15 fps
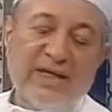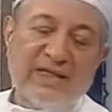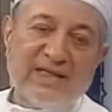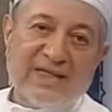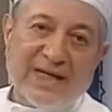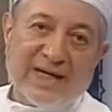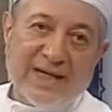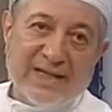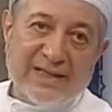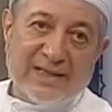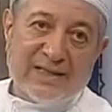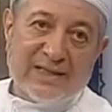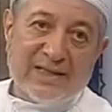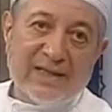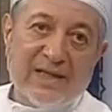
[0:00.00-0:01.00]

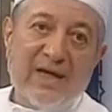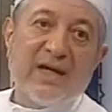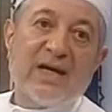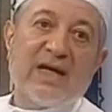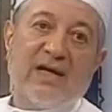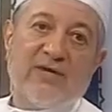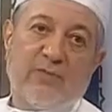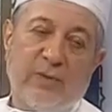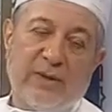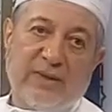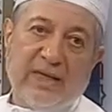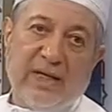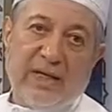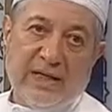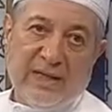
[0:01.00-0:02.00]
سكت هي الكاف
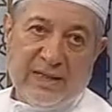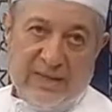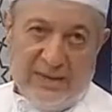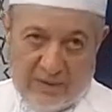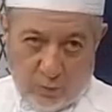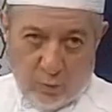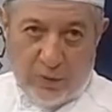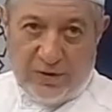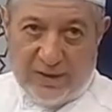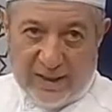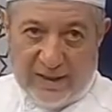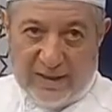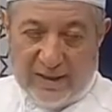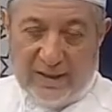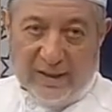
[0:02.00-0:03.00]
والتاء
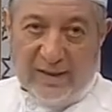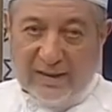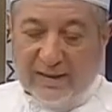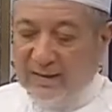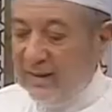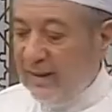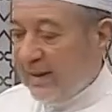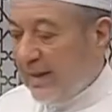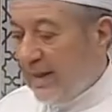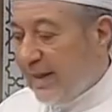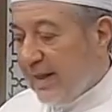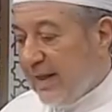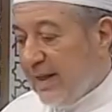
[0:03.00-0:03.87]
وضح الله يرضى عليك